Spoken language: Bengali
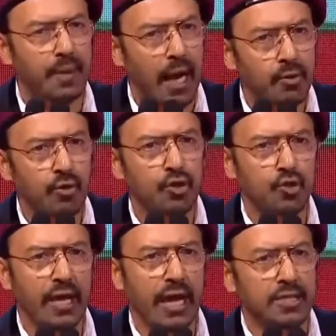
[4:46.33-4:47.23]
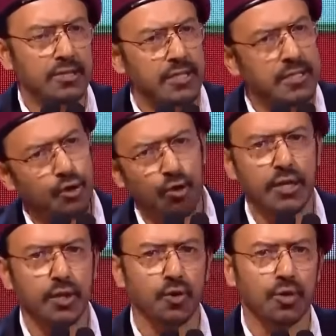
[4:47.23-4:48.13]
প্রাণগুলো চলে গেছে সে যে
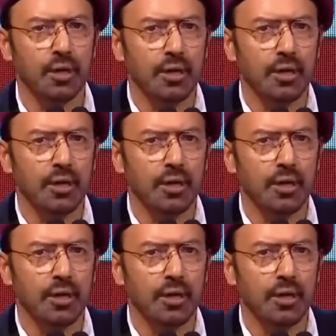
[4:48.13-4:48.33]
দলেরই হোক